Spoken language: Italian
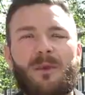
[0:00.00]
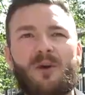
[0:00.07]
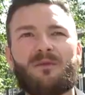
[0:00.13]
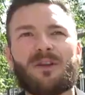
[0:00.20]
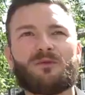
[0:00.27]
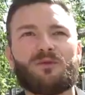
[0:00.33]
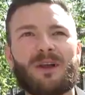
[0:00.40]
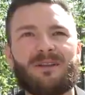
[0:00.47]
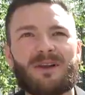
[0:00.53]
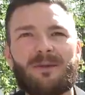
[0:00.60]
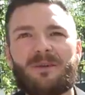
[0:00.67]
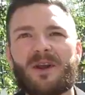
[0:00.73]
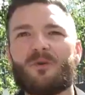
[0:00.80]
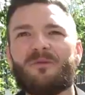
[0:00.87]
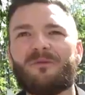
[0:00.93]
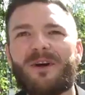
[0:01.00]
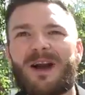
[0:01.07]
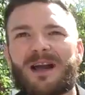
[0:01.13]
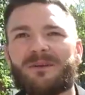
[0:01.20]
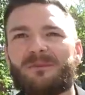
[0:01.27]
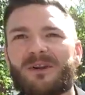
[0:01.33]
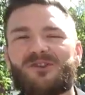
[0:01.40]
Abbiamo fatto una terapia con
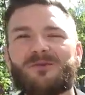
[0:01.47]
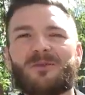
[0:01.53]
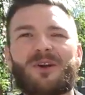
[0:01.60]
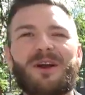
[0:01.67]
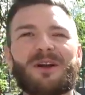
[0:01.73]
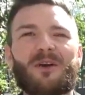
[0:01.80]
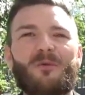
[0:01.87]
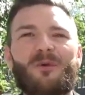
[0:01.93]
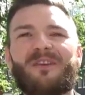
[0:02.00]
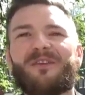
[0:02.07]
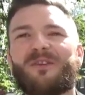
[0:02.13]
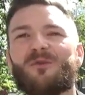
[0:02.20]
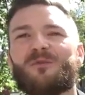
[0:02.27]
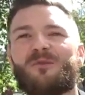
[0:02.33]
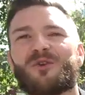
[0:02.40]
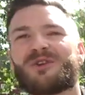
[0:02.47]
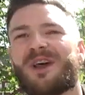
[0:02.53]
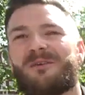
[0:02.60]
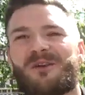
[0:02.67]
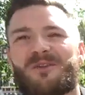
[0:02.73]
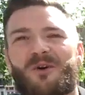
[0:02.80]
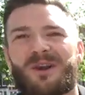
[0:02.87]
farmaci, però anche questi non
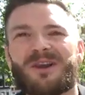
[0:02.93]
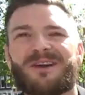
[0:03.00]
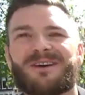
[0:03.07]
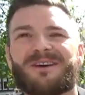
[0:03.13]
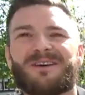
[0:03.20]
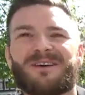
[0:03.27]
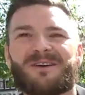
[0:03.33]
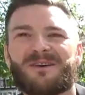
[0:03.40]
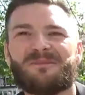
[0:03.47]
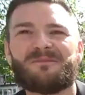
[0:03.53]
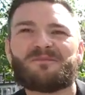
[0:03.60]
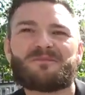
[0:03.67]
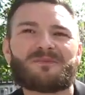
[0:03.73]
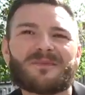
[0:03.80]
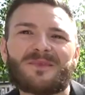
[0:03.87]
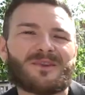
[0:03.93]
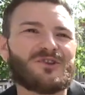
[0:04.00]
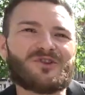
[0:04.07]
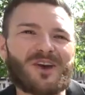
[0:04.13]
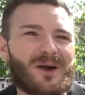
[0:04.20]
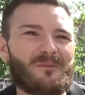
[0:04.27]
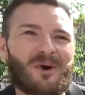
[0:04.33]
portavano al,
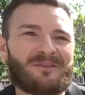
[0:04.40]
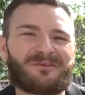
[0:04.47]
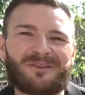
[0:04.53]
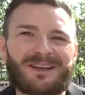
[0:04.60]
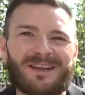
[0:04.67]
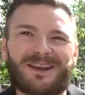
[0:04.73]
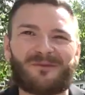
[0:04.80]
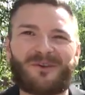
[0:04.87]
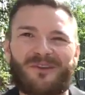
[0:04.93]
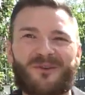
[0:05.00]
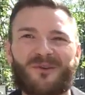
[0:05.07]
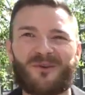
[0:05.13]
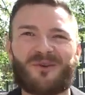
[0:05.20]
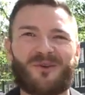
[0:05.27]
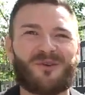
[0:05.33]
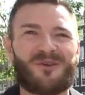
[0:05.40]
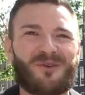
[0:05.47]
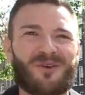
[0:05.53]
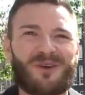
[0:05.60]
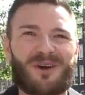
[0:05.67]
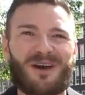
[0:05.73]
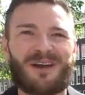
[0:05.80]
diciamo, a finire
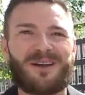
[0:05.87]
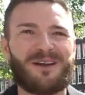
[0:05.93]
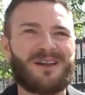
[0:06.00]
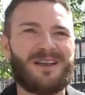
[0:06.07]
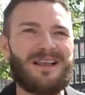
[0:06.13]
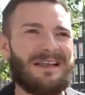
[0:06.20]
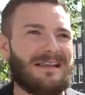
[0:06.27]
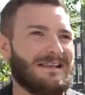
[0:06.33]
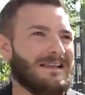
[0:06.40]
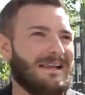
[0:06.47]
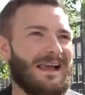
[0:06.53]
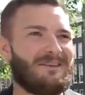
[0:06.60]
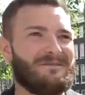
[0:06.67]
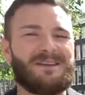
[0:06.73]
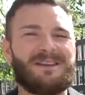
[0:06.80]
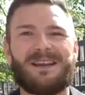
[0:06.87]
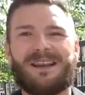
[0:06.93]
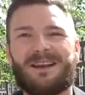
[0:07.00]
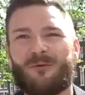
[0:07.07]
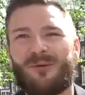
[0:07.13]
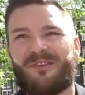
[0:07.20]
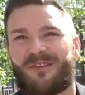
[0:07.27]
questo, a, a
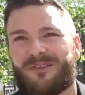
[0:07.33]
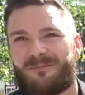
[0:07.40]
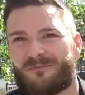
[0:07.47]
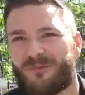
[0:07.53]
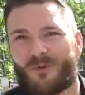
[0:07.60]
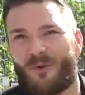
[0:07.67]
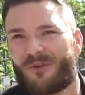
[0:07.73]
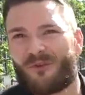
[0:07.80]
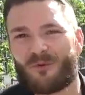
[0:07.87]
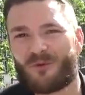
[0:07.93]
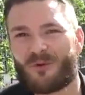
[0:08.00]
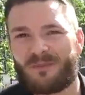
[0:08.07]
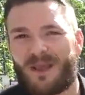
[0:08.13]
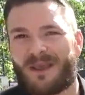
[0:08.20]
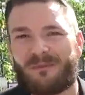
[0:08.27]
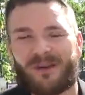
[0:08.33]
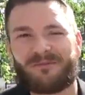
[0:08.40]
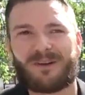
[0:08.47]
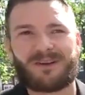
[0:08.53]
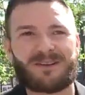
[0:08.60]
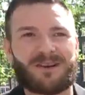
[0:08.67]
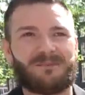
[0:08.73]
finire quest, questo problema, a
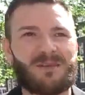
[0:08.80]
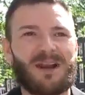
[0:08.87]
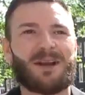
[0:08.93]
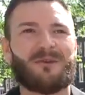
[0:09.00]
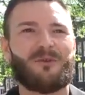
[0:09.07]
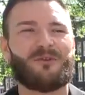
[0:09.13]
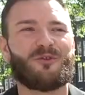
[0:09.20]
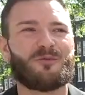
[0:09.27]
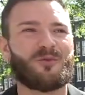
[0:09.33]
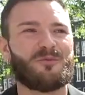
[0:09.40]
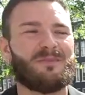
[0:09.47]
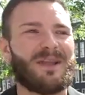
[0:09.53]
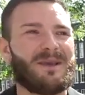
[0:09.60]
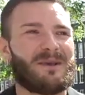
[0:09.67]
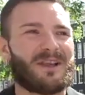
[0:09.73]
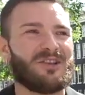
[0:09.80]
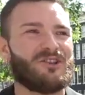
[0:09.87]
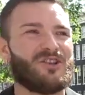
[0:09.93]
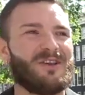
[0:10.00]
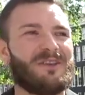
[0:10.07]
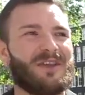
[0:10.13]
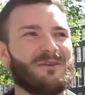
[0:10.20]
far terminare questo problema che
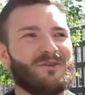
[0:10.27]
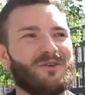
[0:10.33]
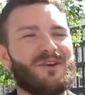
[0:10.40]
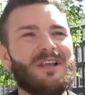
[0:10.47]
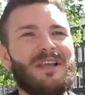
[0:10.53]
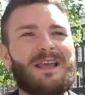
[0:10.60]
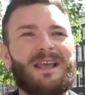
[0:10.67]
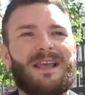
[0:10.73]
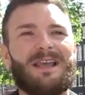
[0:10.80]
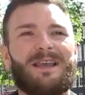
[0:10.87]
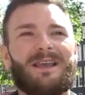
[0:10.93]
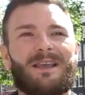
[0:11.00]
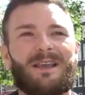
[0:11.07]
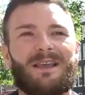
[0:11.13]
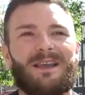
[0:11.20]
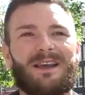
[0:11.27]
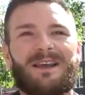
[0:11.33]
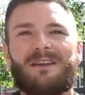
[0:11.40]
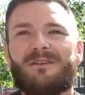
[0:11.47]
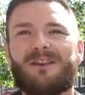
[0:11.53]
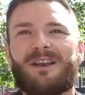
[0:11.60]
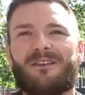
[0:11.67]
c'avevo e
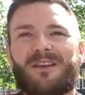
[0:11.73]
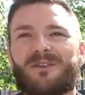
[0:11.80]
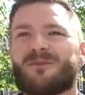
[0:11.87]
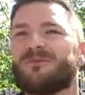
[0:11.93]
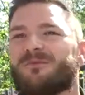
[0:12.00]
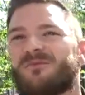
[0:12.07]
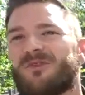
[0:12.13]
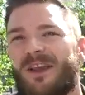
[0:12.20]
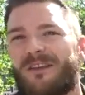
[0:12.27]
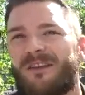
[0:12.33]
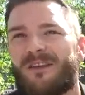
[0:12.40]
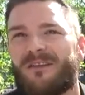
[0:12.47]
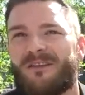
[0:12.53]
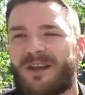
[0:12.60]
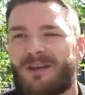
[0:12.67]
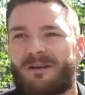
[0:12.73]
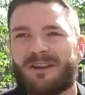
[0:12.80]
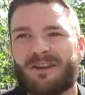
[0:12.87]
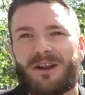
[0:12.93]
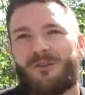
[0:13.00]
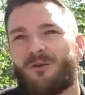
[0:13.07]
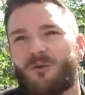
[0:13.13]
alla fine si è, cioè, si è
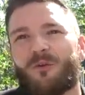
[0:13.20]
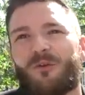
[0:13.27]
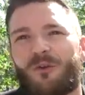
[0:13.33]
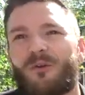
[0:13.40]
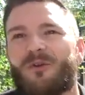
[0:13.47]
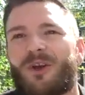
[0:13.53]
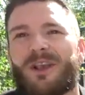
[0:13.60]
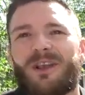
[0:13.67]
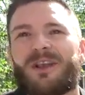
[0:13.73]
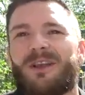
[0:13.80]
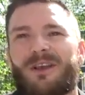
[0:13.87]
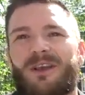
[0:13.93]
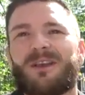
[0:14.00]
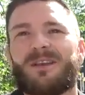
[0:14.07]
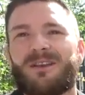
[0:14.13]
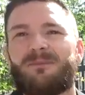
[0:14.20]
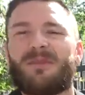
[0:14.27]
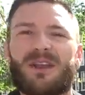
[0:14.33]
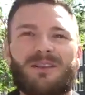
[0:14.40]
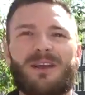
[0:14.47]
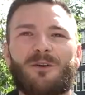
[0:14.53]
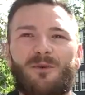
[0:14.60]
arrivati alla soluzione che, di
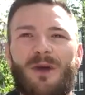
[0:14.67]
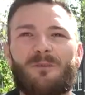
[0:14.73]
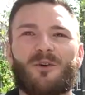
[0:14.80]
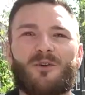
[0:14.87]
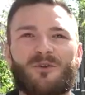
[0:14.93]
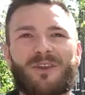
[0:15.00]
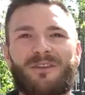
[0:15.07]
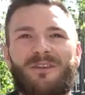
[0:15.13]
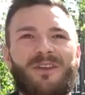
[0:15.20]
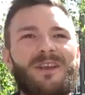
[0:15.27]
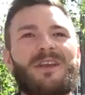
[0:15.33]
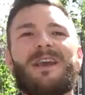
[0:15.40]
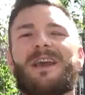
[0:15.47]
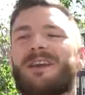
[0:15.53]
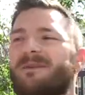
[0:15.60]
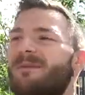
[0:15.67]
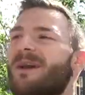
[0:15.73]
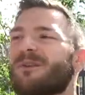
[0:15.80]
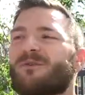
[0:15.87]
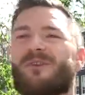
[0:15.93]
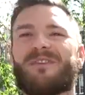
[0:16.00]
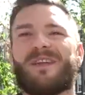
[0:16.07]
impiantare una protesi e
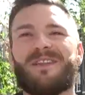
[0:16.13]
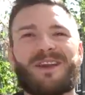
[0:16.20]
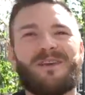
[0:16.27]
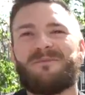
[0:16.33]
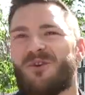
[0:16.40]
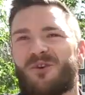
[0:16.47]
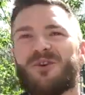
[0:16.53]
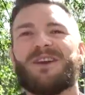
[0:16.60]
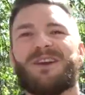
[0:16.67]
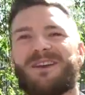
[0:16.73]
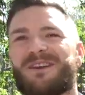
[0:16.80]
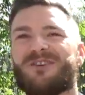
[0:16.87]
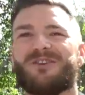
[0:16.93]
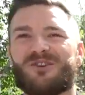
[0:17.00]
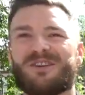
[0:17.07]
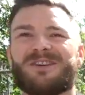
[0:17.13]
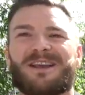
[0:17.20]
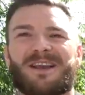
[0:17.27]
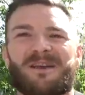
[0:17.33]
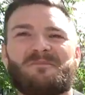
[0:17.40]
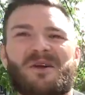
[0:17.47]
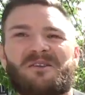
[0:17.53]
ripeto è stata la migliore
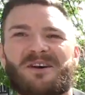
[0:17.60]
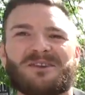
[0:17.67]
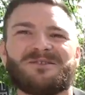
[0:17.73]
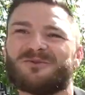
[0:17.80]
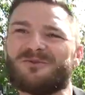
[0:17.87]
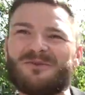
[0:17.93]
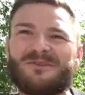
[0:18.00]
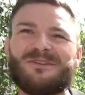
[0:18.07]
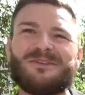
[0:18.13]
scelta che abbia fatto.